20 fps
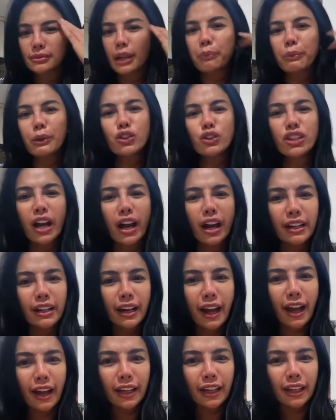tapi lu jangan
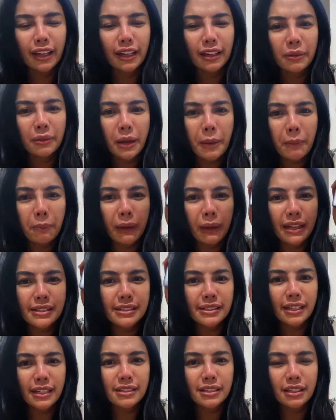ilangin
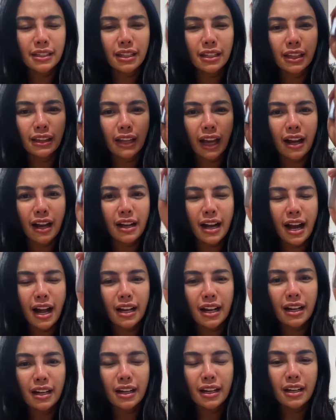message di
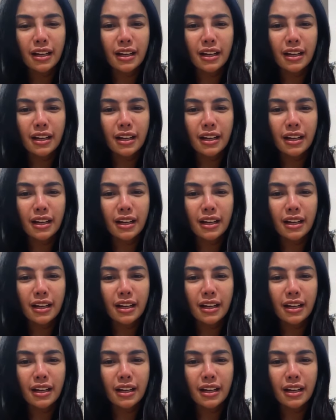tanggal